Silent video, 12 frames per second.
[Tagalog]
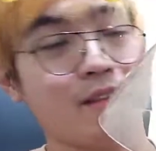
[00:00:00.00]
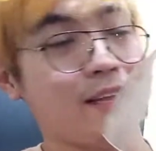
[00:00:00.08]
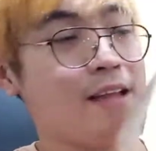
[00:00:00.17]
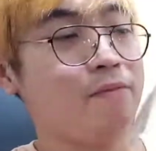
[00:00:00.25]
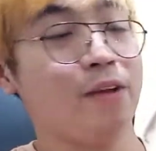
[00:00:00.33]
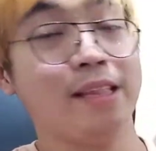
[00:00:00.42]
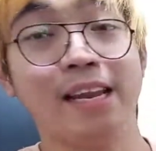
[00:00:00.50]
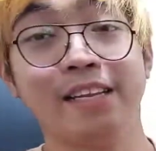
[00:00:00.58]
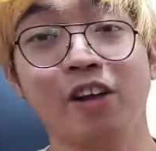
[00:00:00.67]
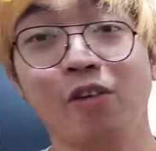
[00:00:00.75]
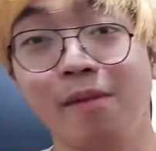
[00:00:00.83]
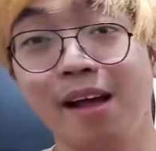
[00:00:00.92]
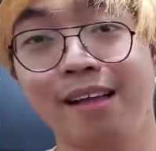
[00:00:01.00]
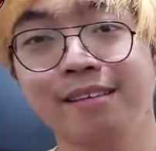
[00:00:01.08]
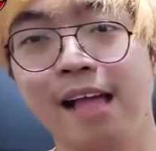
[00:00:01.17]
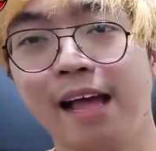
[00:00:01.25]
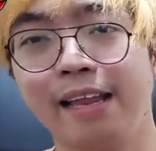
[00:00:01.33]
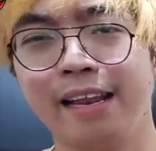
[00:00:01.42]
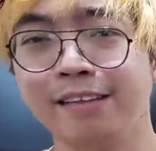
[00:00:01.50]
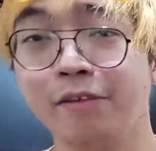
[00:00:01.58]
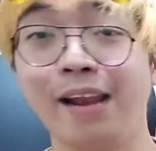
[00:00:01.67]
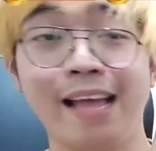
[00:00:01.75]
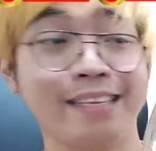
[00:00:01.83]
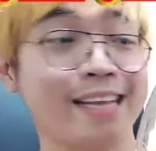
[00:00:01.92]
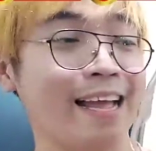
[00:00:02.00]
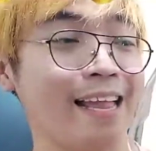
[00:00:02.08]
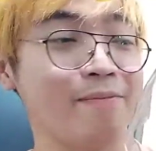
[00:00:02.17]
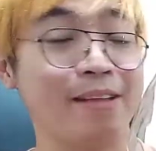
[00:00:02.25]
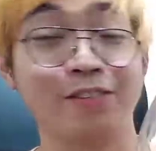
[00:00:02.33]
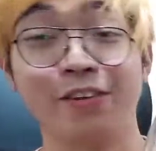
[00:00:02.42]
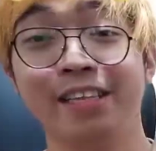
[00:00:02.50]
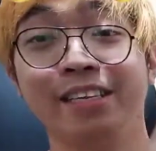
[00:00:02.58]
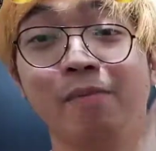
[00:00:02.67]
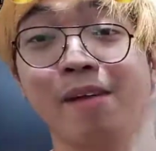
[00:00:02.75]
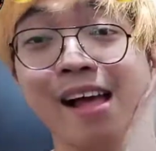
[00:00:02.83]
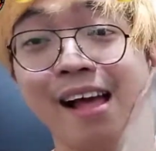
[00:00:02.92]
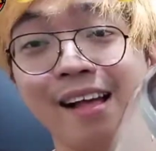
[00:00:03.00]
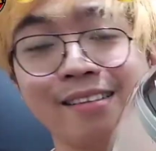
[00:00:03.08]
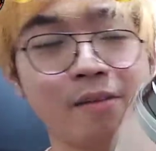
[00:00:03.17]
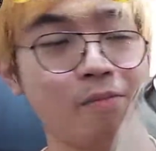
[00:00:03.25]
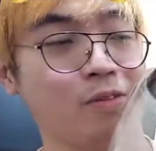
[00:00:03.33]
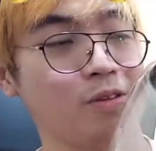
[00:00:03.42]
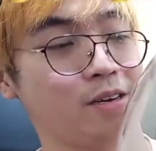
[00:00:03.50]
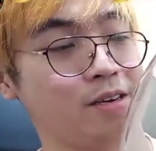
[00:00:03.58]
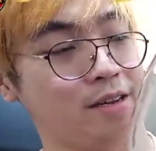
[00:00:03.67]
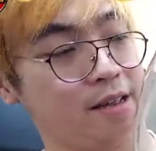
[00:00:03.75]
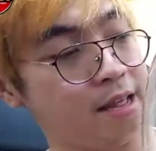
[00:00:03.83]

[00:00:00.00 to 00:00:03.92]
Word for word: Yan, pwede na siyang umangkas sa akin kasi wala siyang helmet so hindi siya makaangkas sa motor.